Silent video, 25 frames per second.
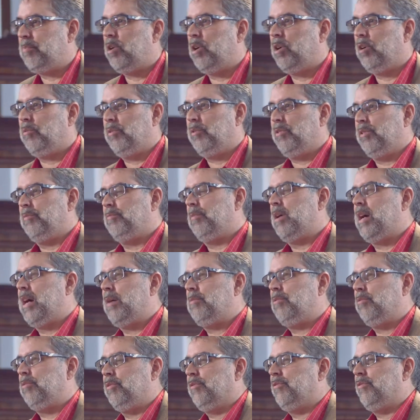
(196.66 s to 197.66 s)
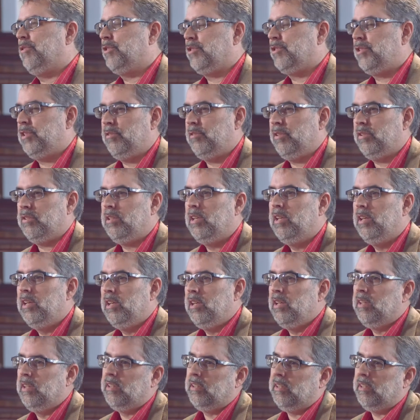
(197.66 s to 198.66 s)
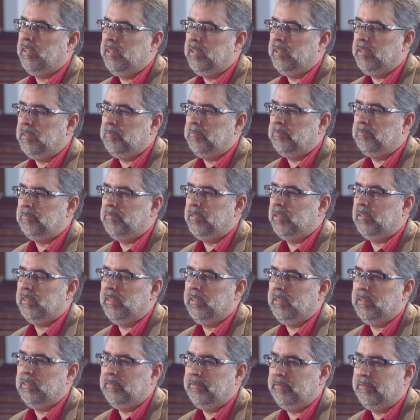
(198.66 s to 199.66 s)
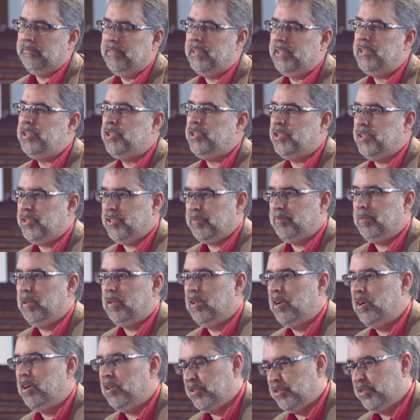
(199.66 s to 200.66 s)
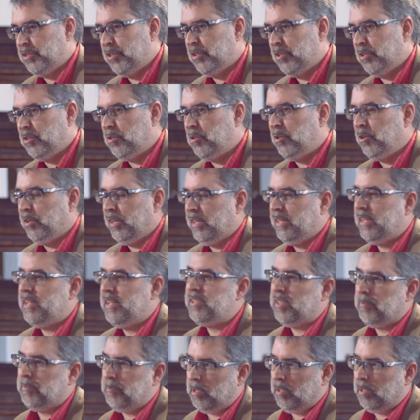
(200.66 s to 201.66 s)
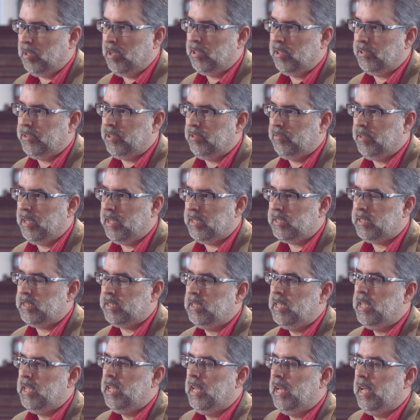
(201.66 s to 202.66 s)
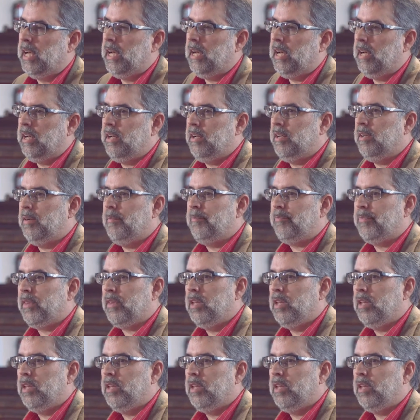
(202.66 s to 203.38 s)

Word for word: Pero la palabra dice, mía um, es la venganza. No nos corresponde. Um,